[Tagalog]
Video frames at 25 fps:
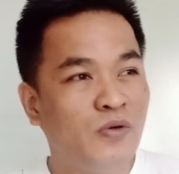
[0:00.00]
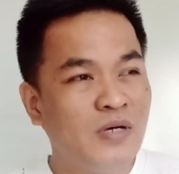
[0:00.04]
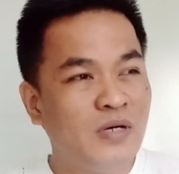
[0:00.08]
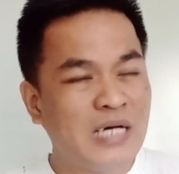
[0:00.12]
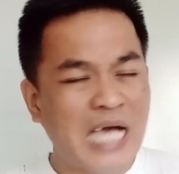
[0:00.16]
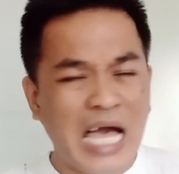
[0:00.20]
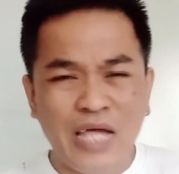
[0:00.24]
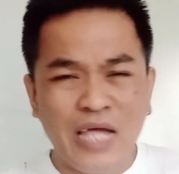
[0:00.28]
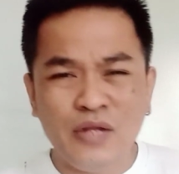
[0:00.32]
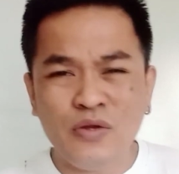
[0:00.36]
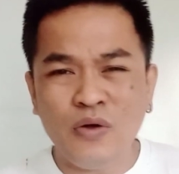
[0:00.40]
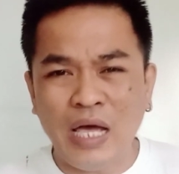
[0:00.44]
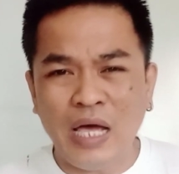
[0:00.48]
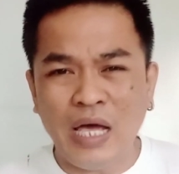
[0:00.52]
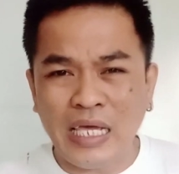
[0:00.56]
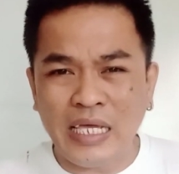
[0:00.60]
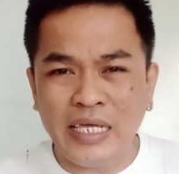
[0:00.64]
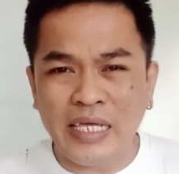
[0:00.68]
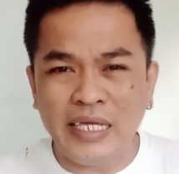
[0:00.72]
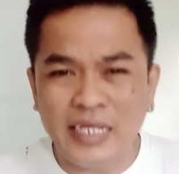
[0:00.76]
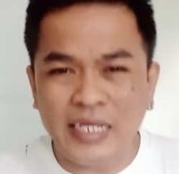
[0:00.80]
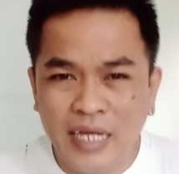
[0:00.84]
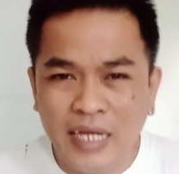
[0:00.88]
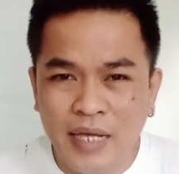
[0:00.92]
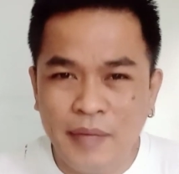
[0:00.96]
kung gaano
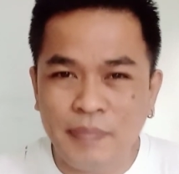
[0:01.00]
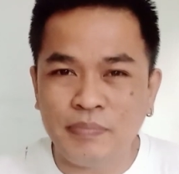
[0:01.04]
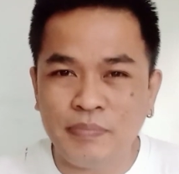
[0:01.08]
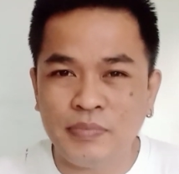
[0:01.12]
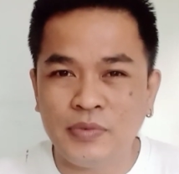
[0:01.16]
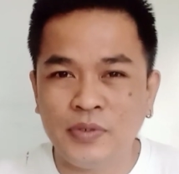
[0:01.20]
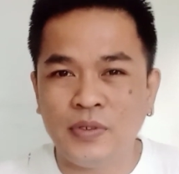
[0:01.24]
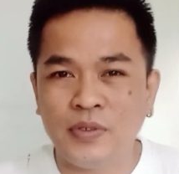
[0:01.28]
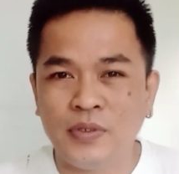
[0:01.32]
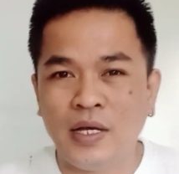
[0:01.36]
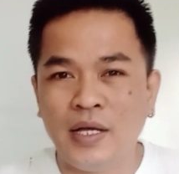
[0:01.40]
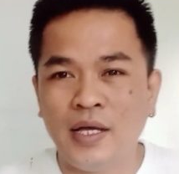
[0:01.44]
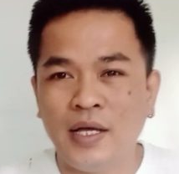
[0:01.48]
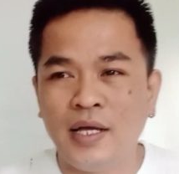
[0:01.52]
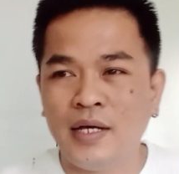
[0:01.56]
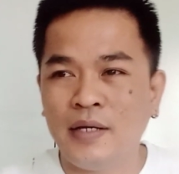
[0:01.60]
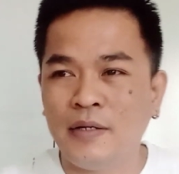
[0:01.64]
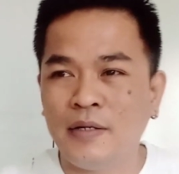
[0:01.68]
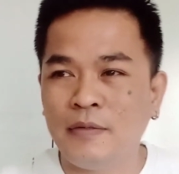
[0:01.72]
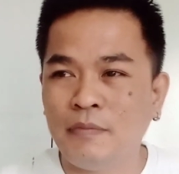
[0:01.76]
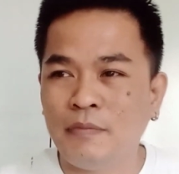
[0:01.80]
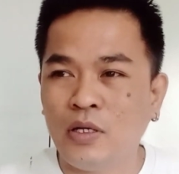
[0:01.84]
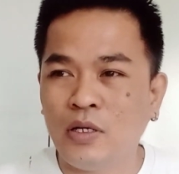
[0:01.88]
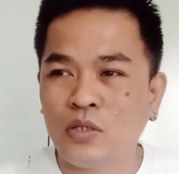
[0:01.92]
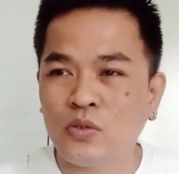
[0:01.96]
kahirap no,
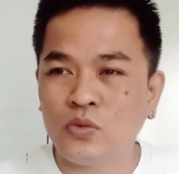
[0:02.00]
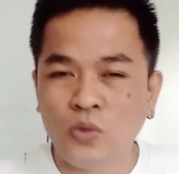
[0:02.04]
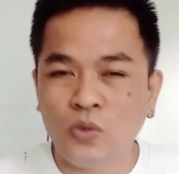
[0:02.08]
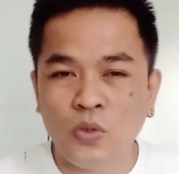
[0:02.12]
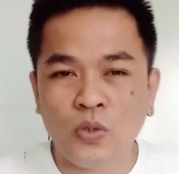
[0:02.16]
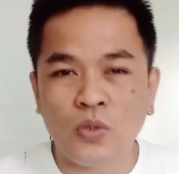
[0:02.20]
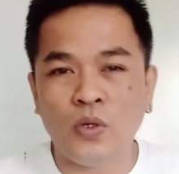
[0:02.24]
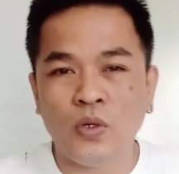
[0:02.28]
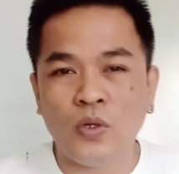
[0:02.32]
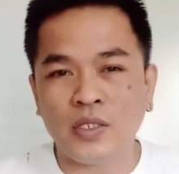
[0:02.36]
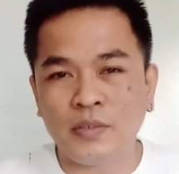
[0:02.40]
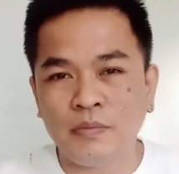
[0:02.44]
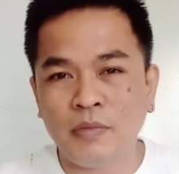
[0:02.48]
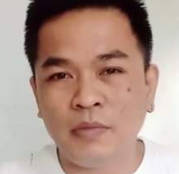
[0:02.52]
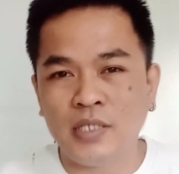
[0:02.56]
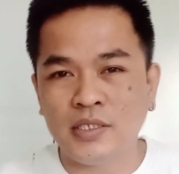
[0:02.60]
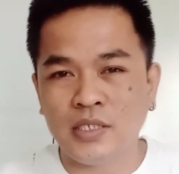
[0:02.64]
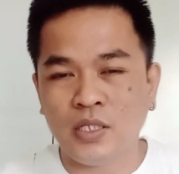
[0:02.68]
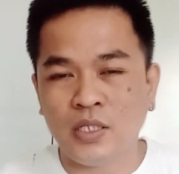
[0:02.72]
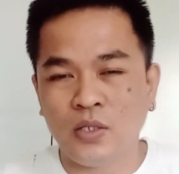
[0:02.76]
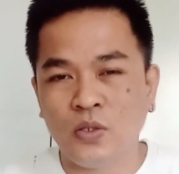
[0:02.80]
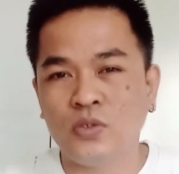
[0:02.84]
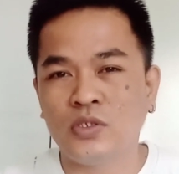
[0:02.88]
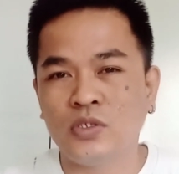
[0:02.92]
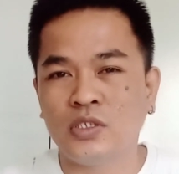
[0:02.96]
ang magturo at
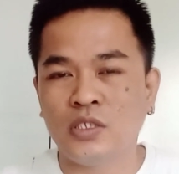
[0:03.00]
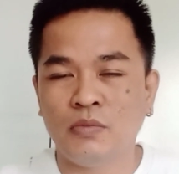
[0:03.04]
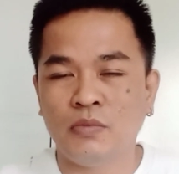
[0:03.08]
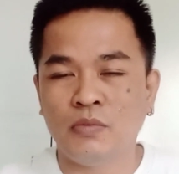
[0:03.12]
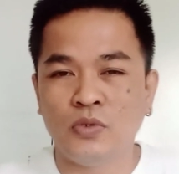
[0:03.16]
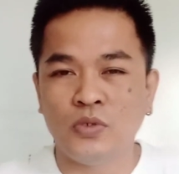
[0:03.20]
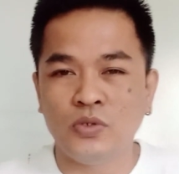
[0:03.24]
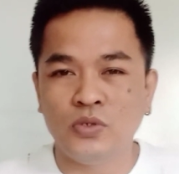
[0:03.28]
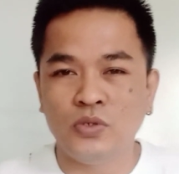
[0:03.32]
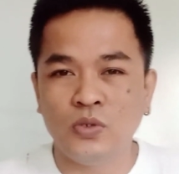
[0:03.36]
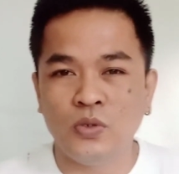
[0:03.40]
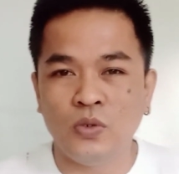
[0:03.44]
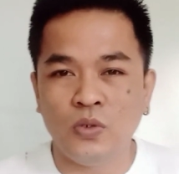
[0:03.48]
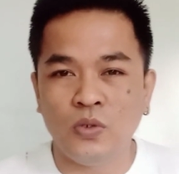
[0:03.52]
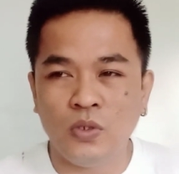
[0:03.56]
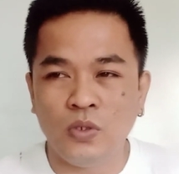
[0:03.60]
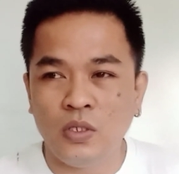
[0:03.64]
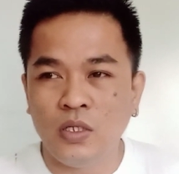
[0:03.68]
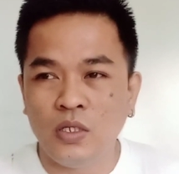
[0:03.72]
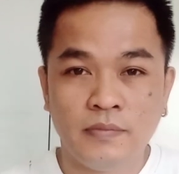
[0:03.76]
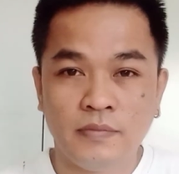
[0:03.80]
magsagot sa module.